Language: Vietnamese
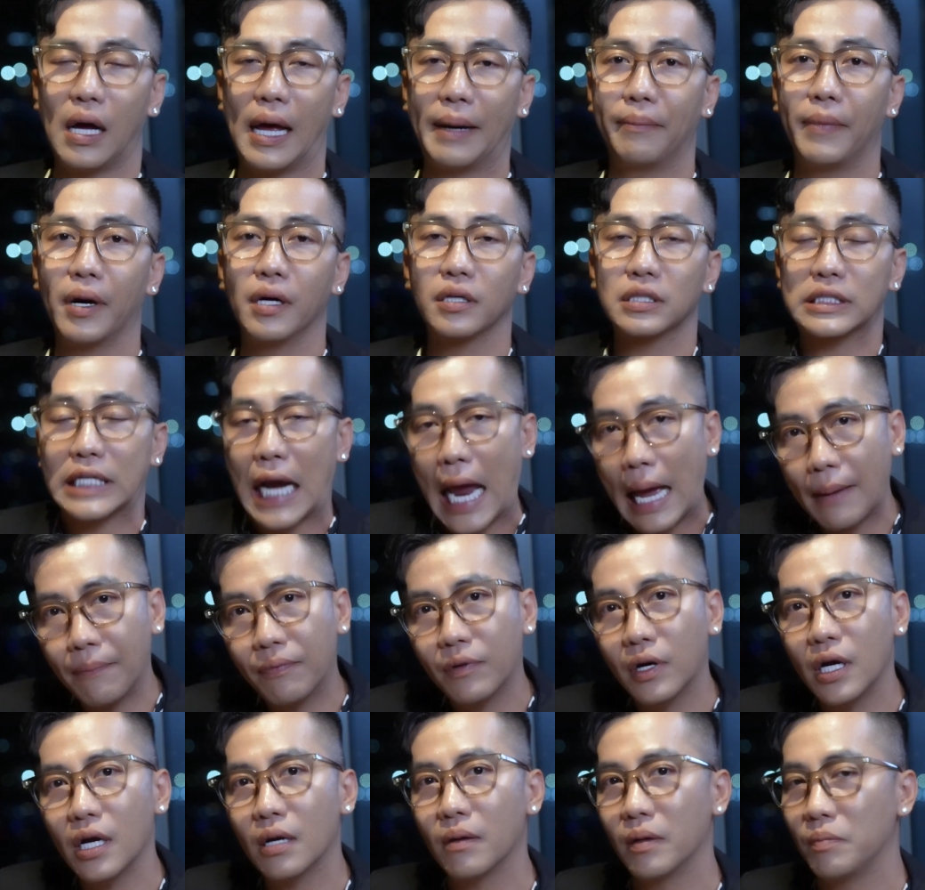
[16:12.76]
anh bưng trap
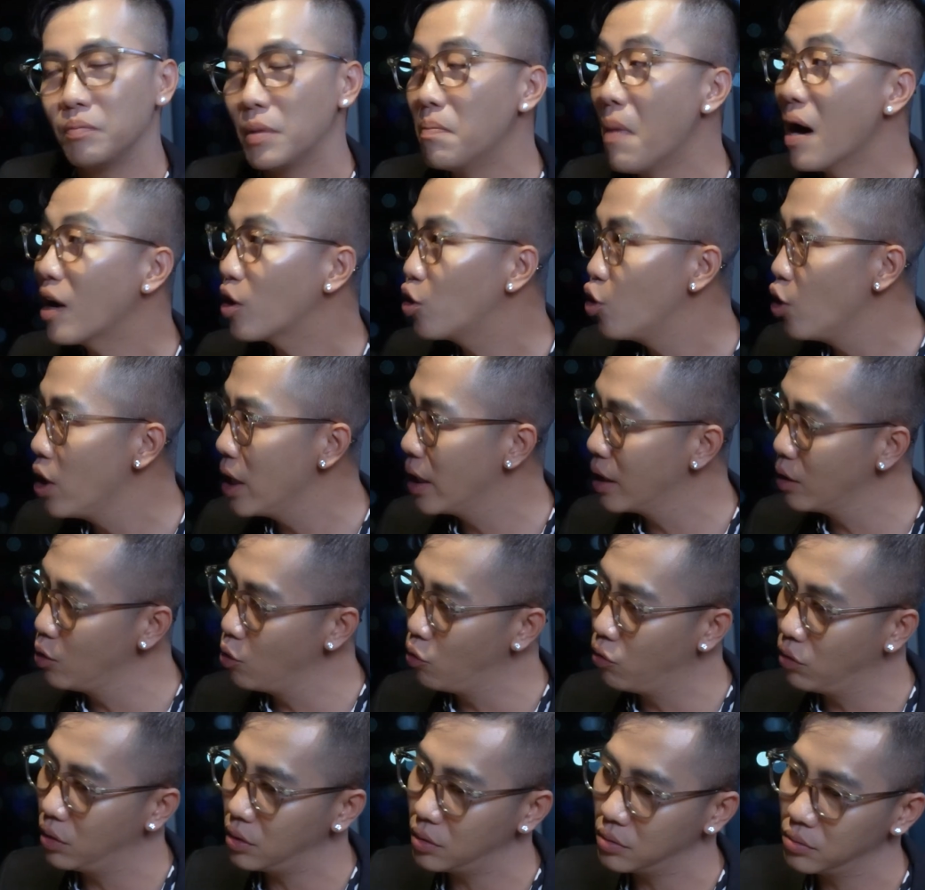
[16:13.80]
riết rồi bị mất duyên
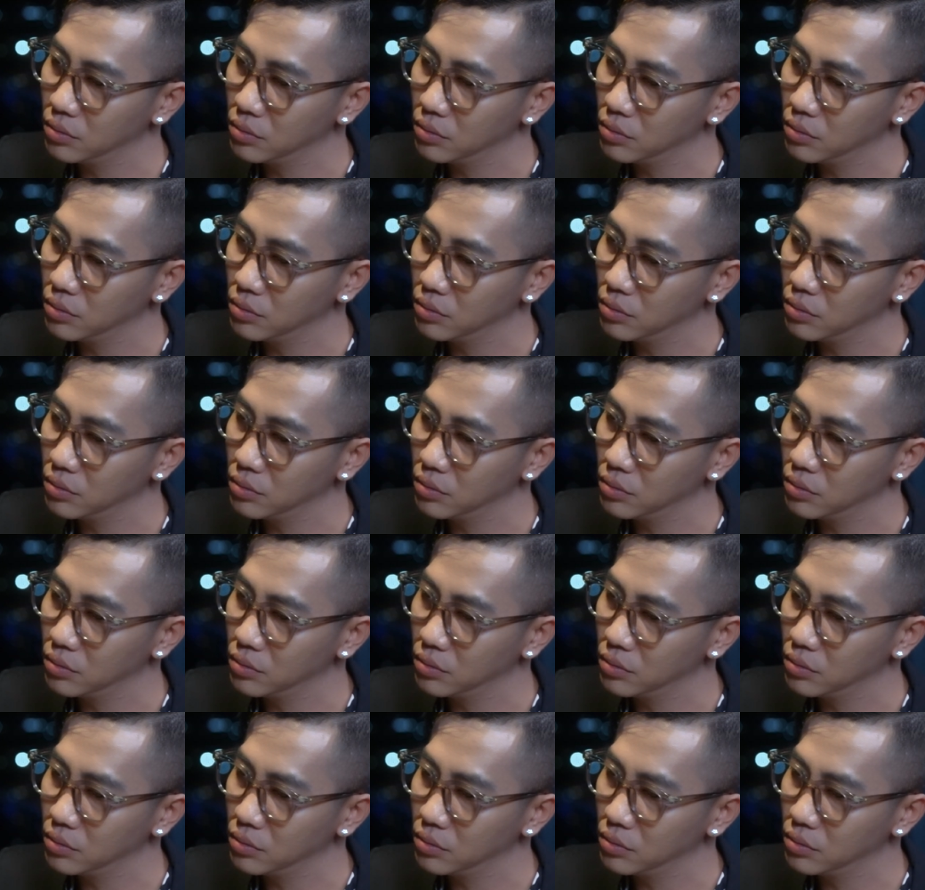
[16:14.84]
luôn